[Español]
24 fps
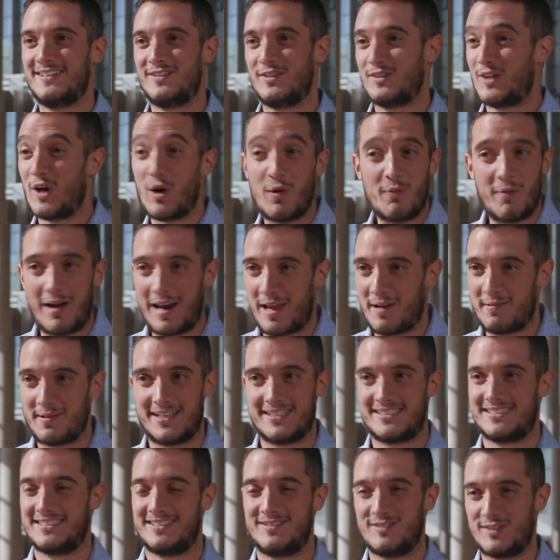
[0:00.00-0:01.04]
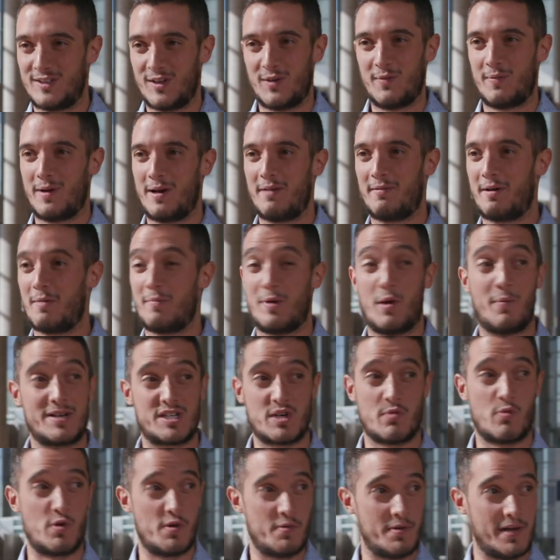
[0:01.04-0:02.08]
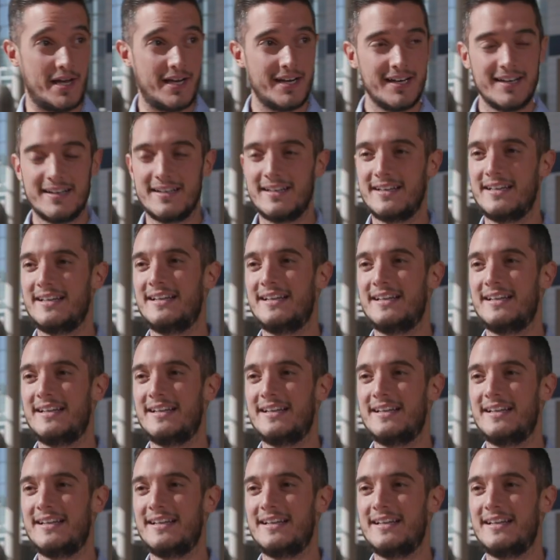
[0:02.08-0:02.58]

No tengo palabras, no tengo palabras. Me lo he pasado muy bien